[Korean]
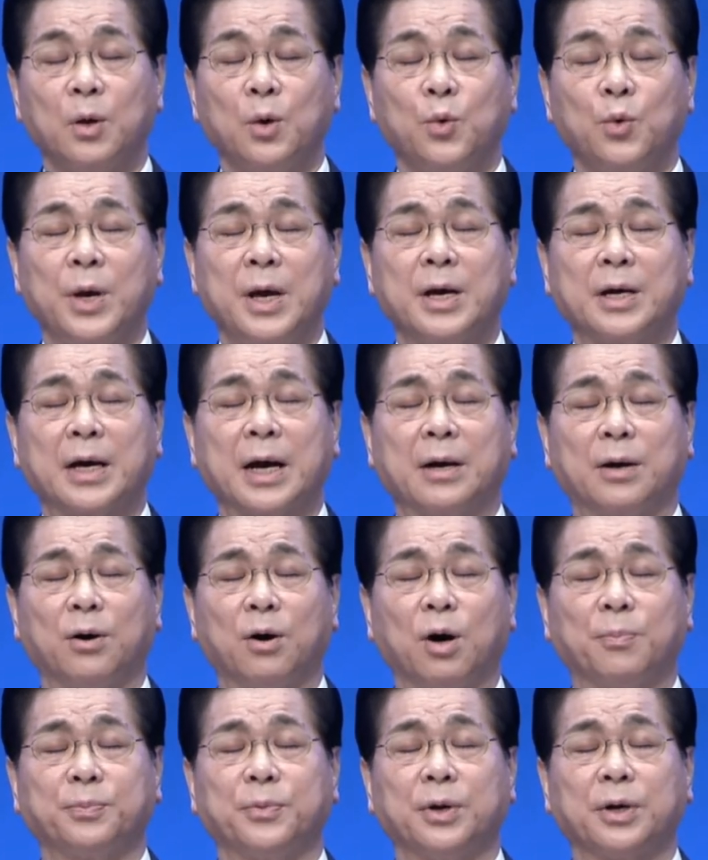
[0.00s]
회개하고
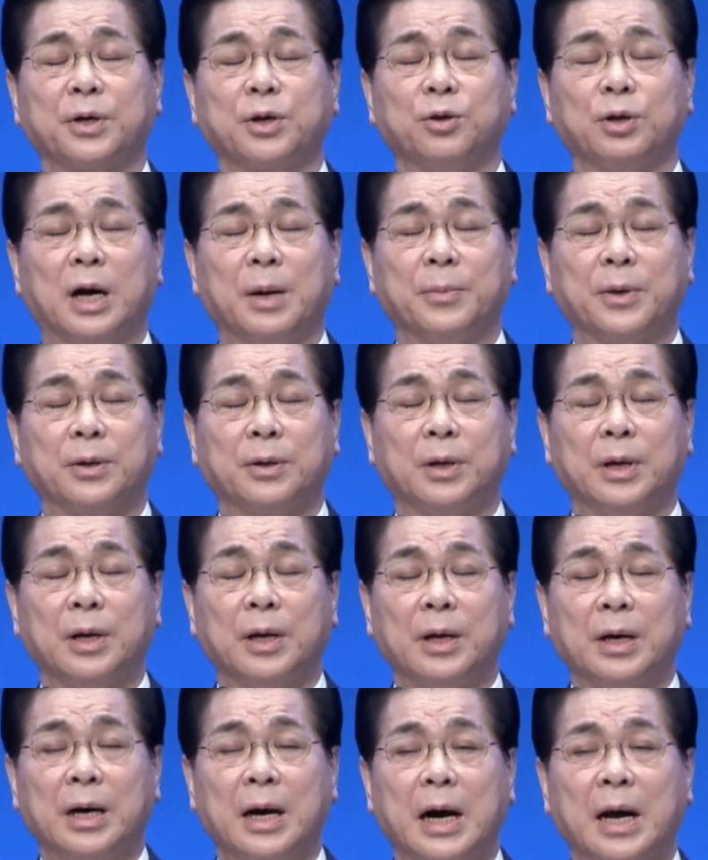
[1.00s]
엎드려 기도하면
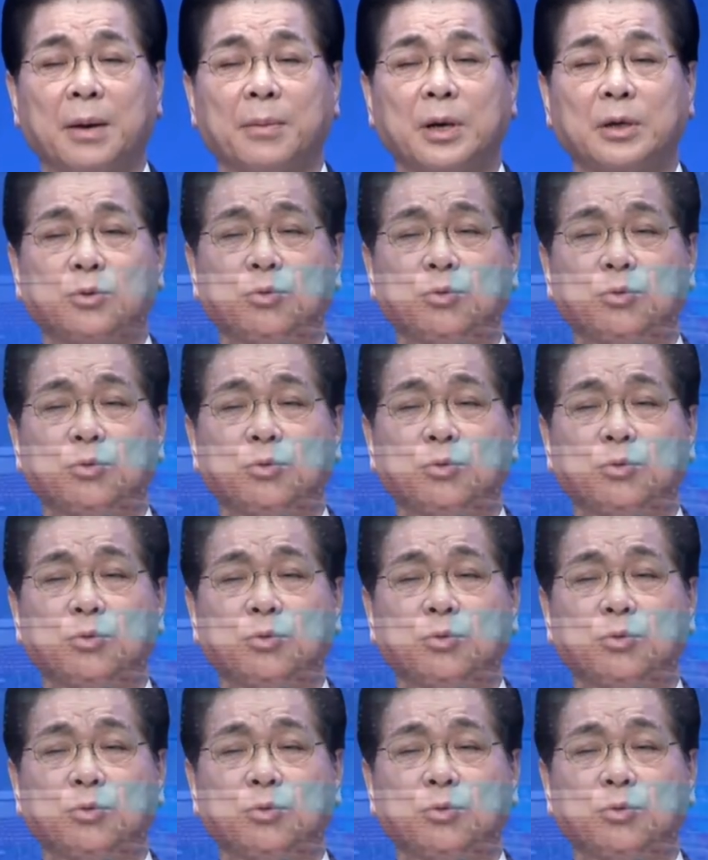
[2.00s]
하나님께서